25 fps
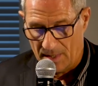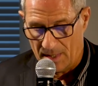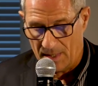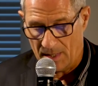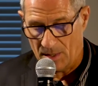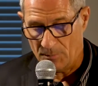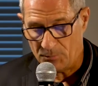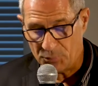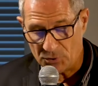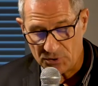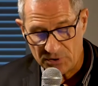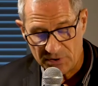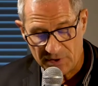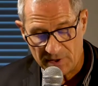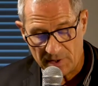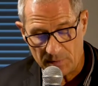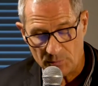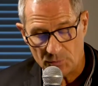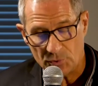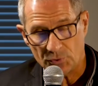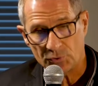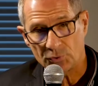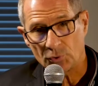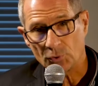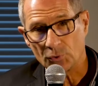Impossible
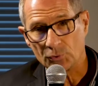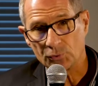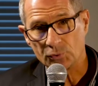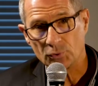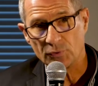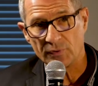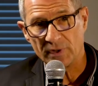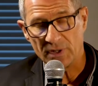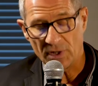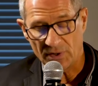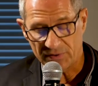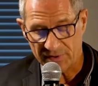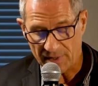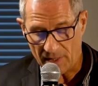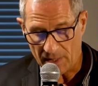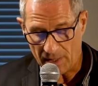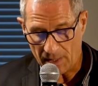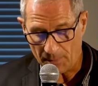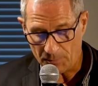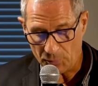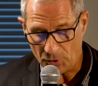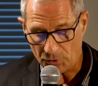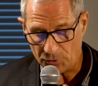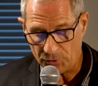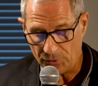de se retrouver dans un
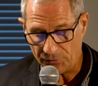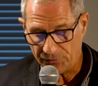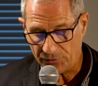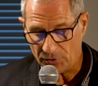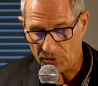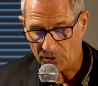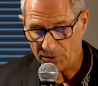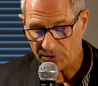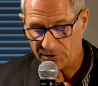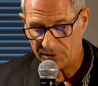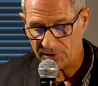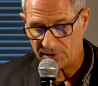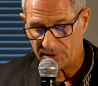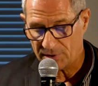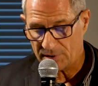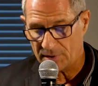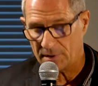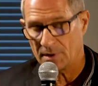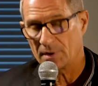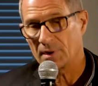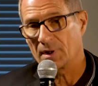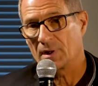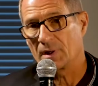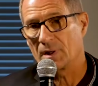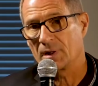rapport de force
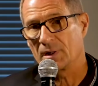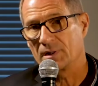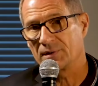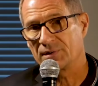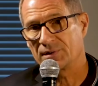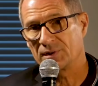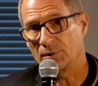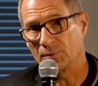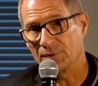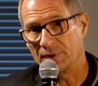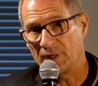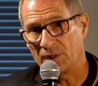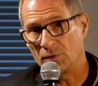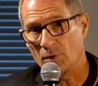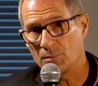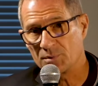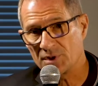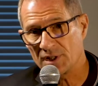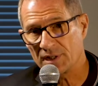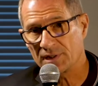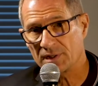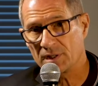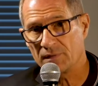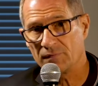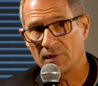si on a un
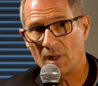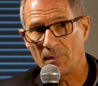objectif